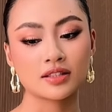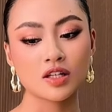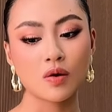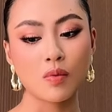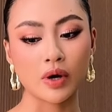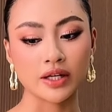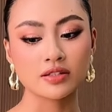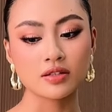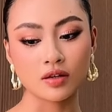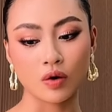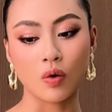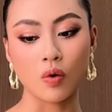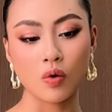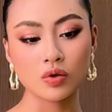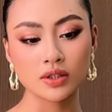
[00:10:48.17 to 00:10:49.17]
sau một cái sự
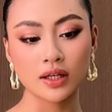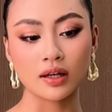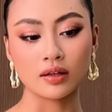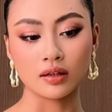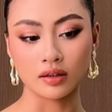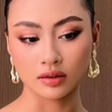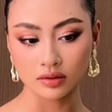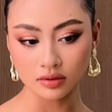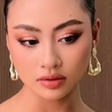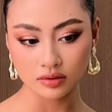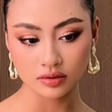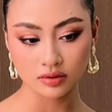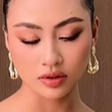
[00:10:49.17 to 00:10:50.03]
cố rất là lớn